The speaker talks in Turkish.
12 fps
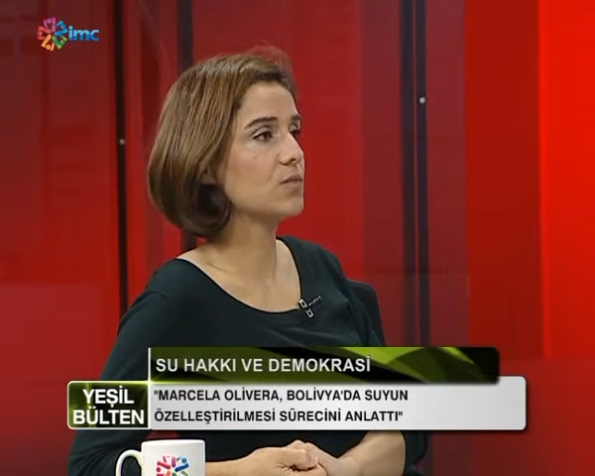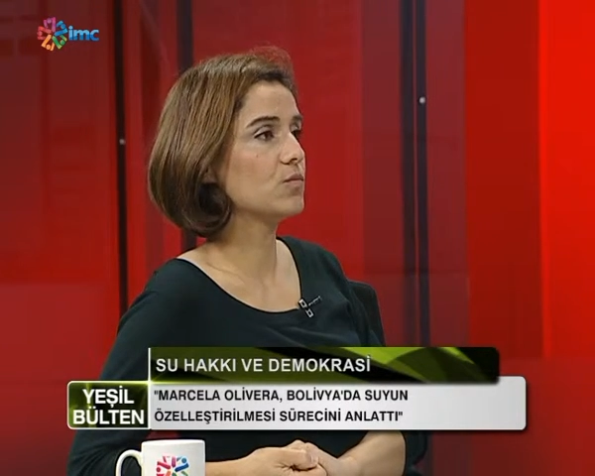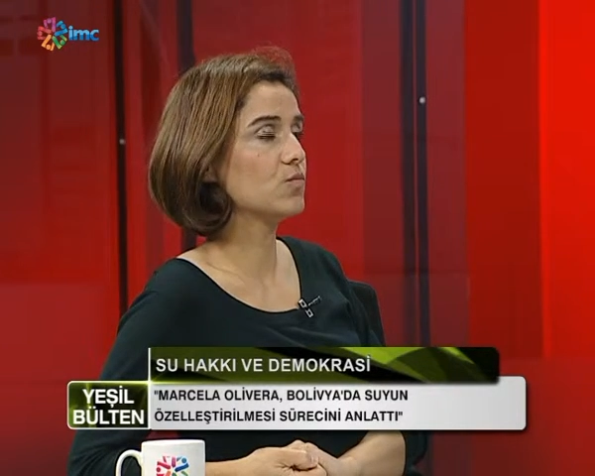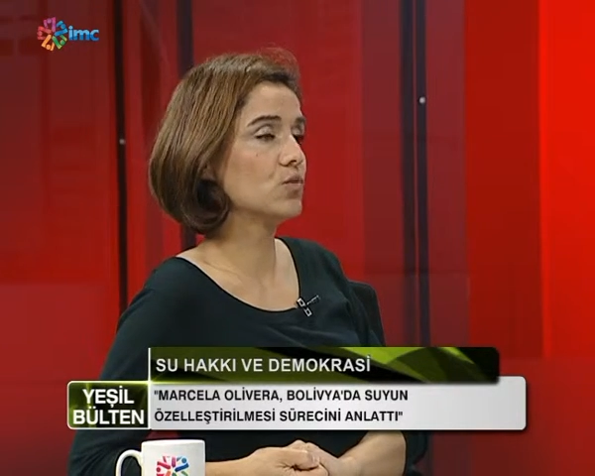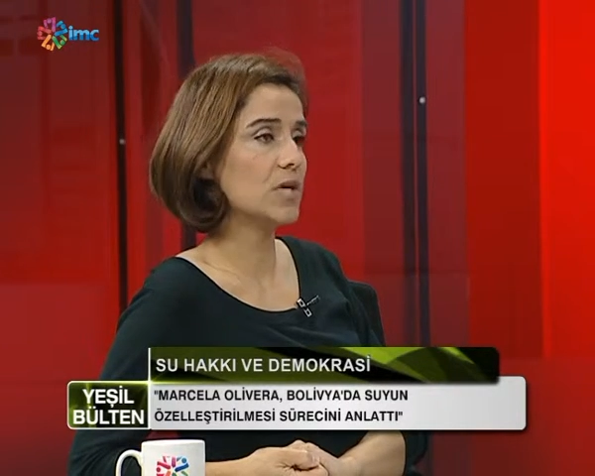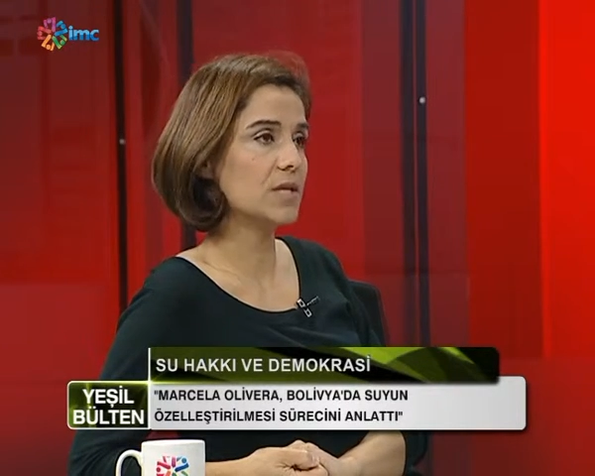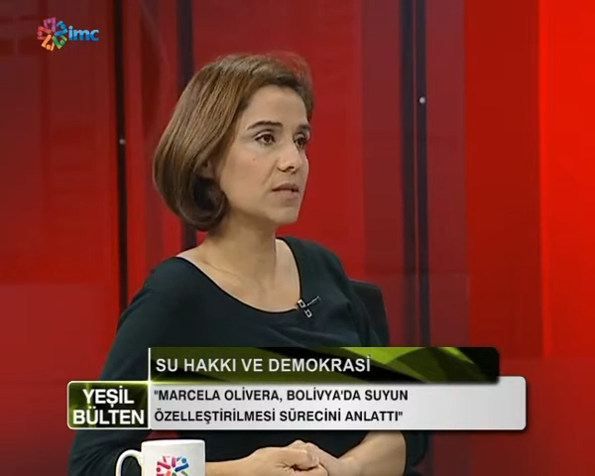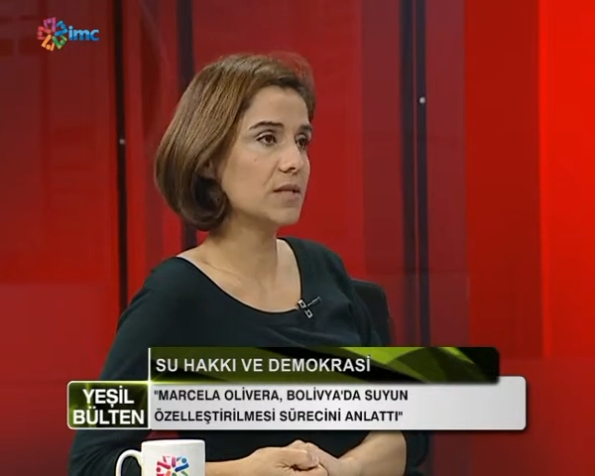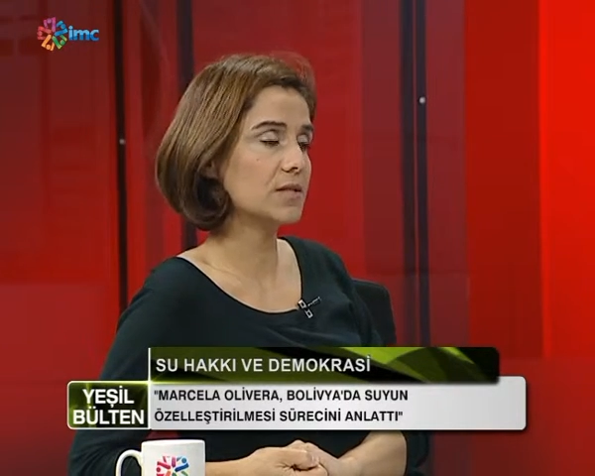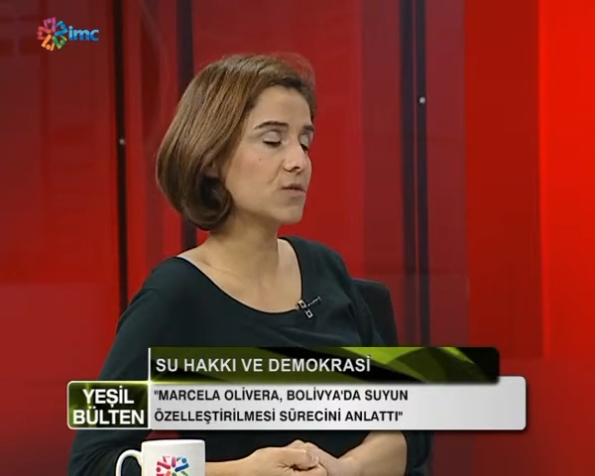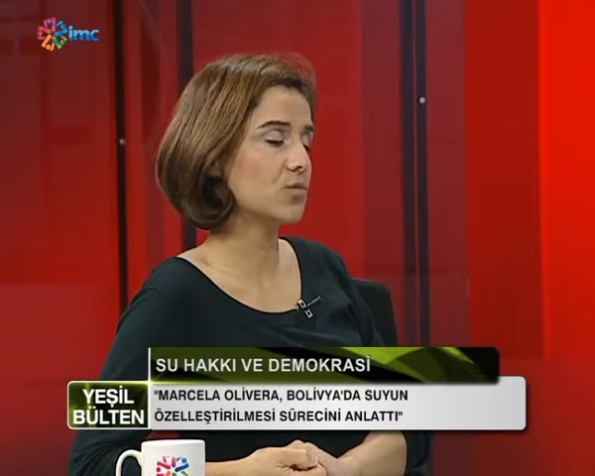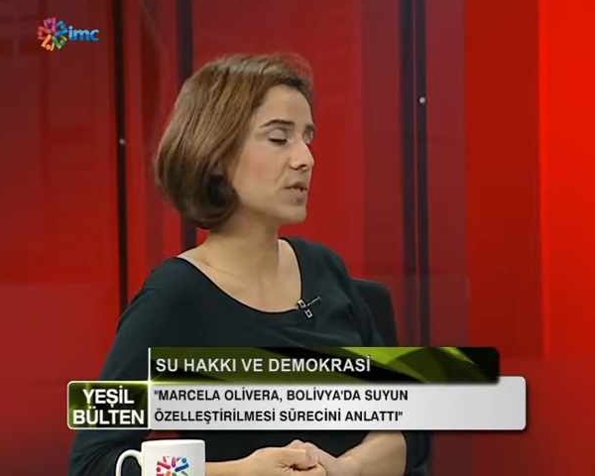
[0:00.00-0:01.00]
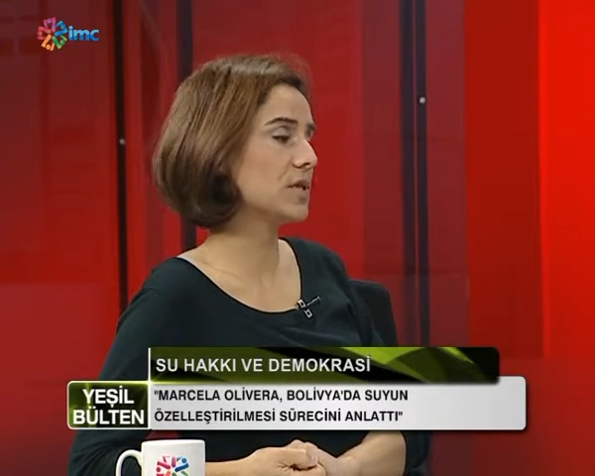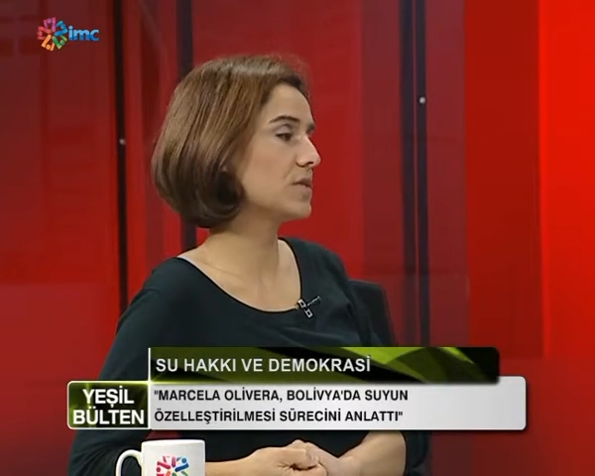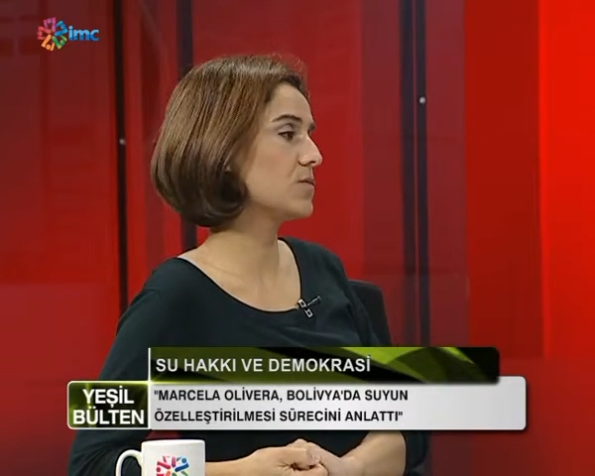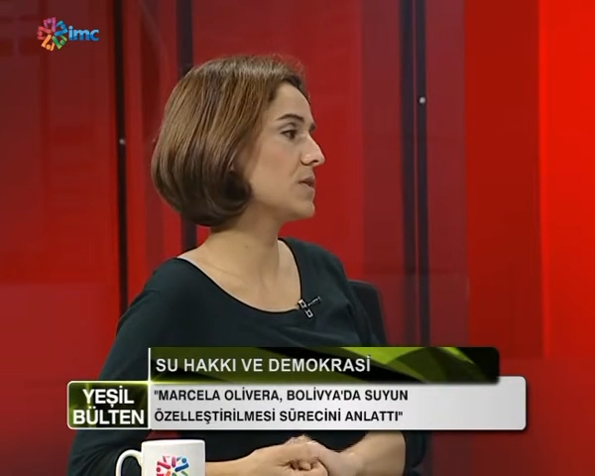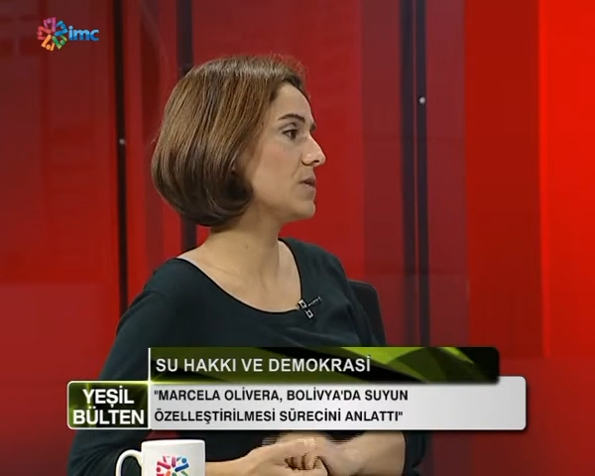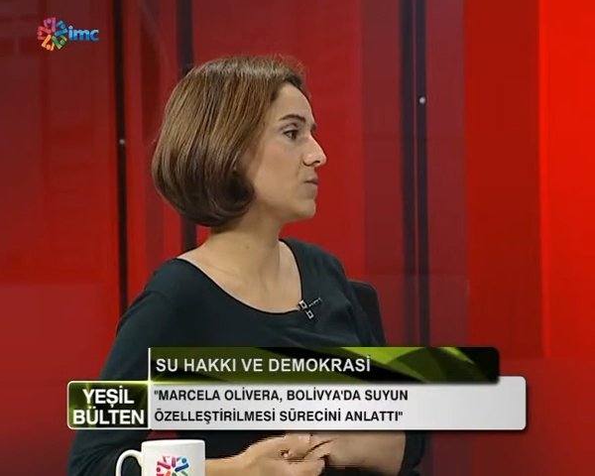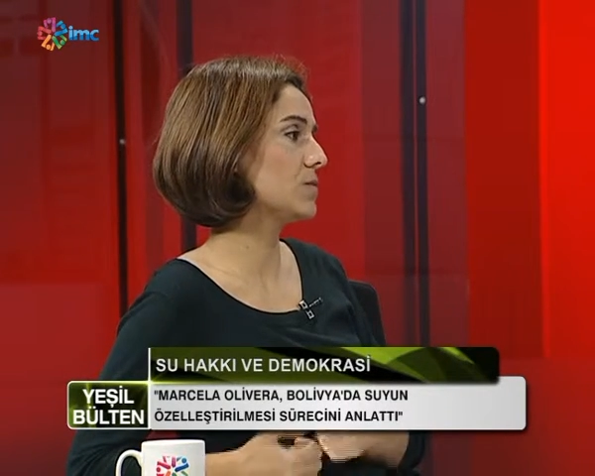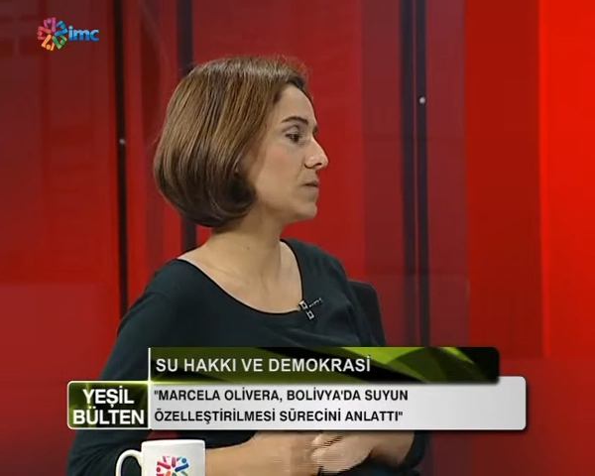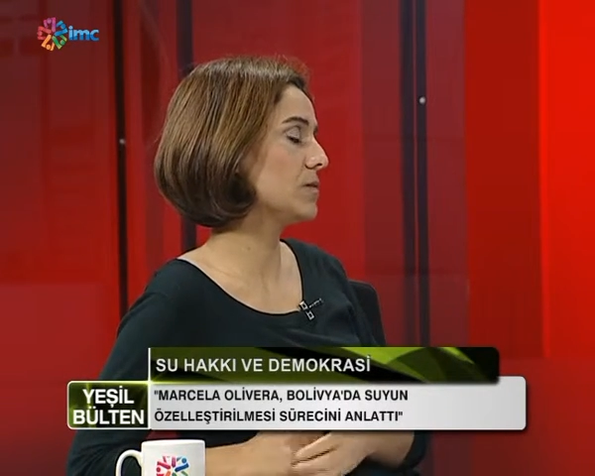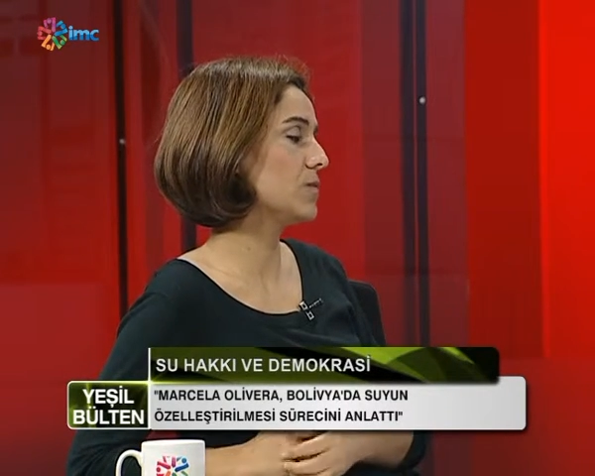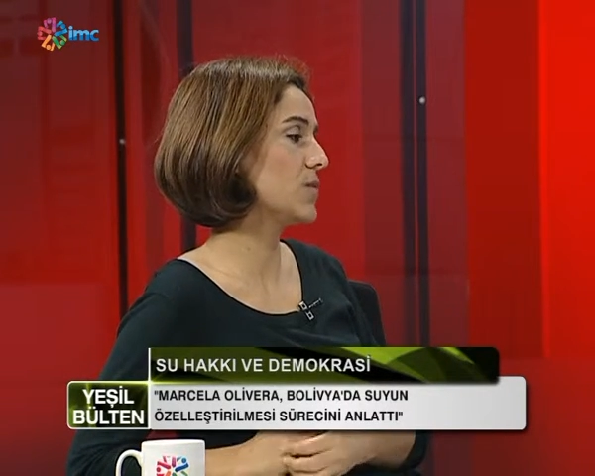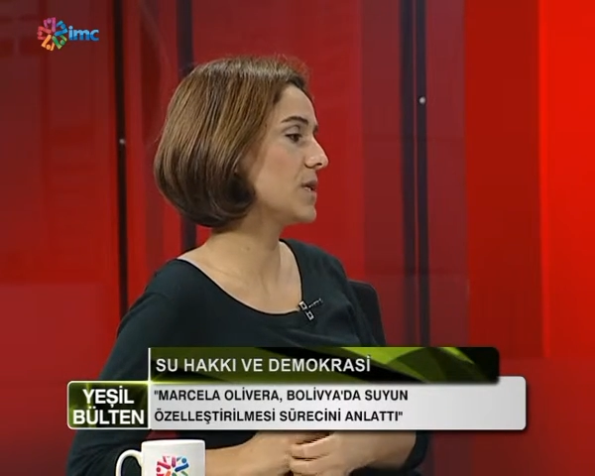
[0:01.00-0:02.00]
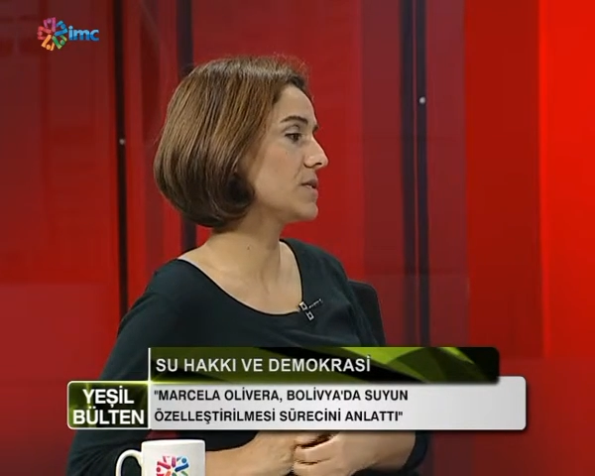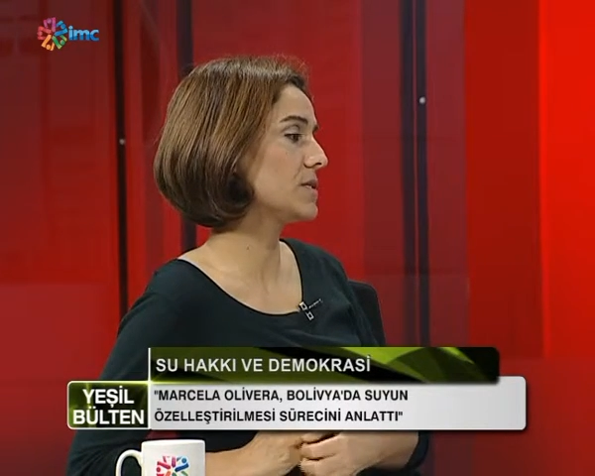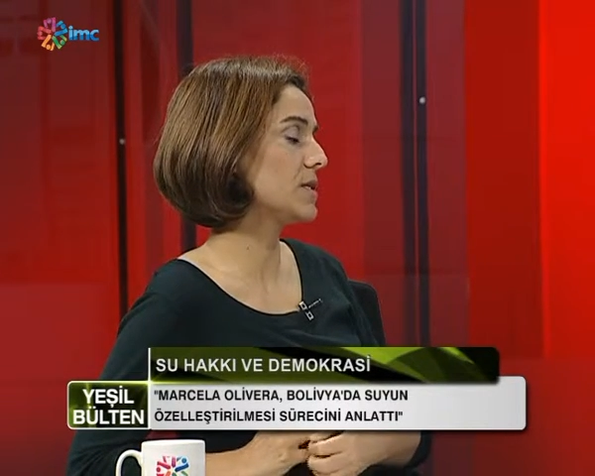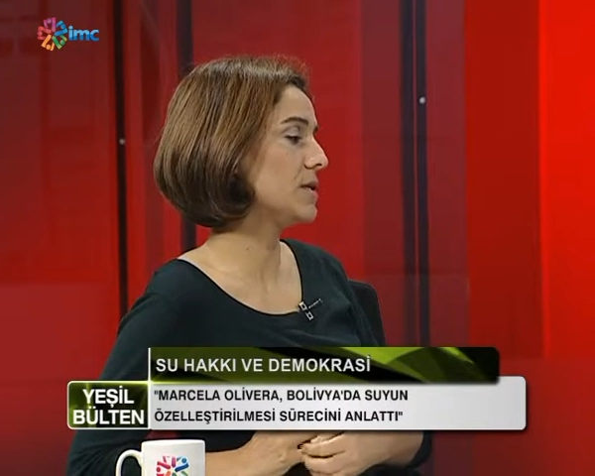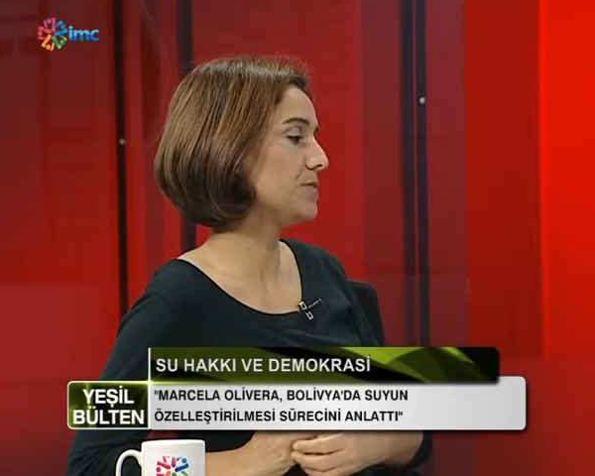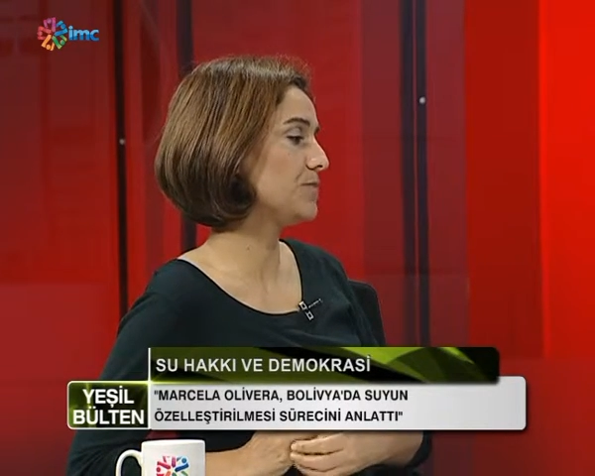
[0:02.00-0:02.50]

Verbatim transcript: Bunu anlattı biraz bize e, Marcela.